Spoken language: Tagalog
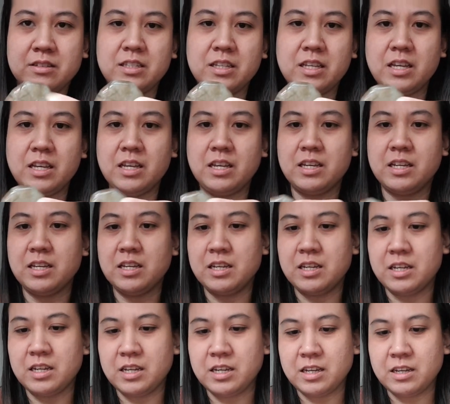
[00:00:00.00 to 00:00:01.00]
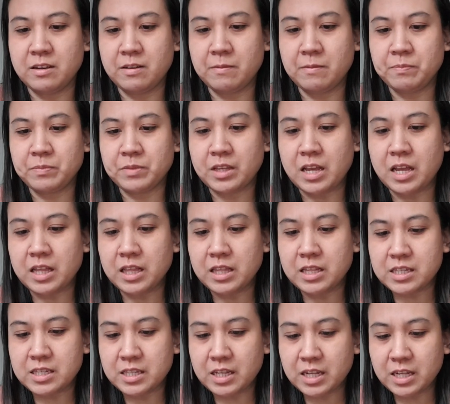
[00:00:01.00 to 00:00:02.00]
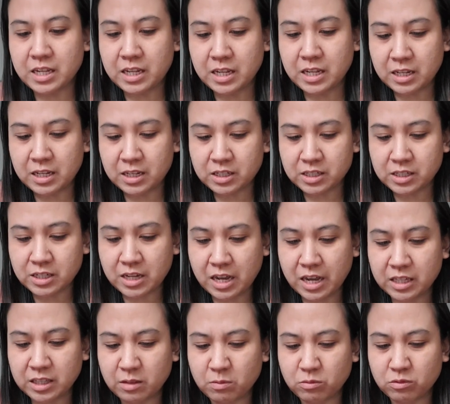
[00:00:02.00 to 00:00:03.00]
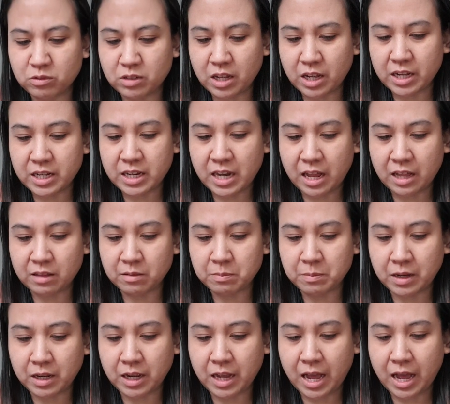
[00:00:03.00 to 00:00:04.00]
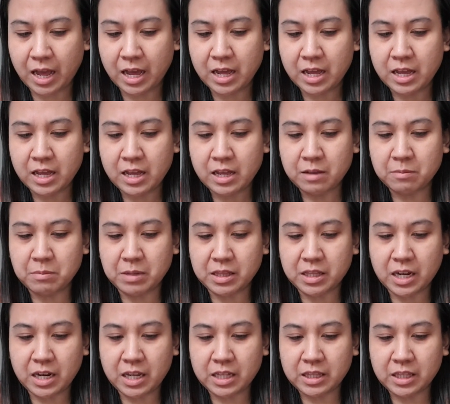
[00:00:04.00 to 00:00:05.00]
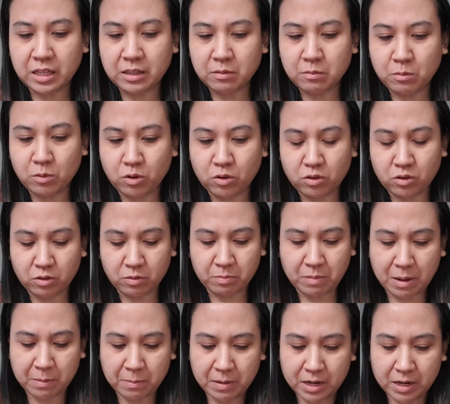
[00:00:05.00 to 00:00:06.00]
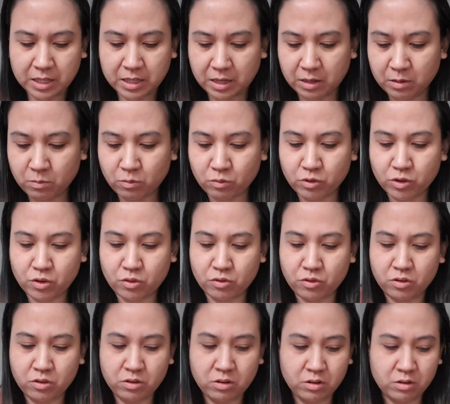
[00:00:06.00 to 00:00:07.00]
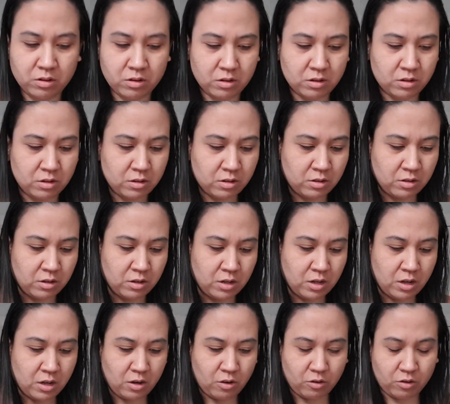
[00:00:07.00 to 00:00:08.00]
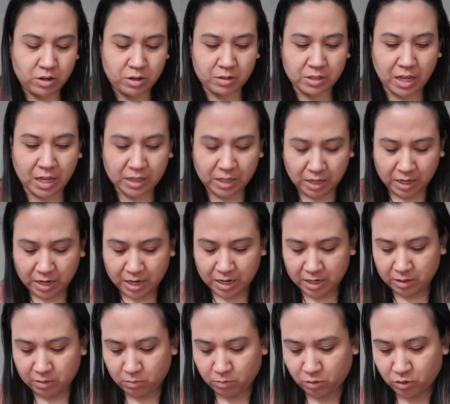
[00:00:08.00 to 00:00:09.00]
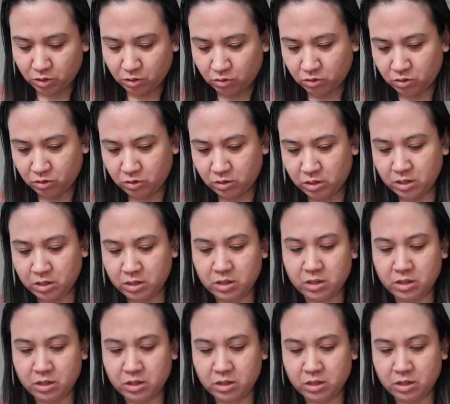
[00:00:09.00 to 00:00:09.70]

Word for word: See? At least, nalilinis siya. Hindi mo na kailangan pagka pinalatan mo, papalitan mo yung or tatanggalin mo yung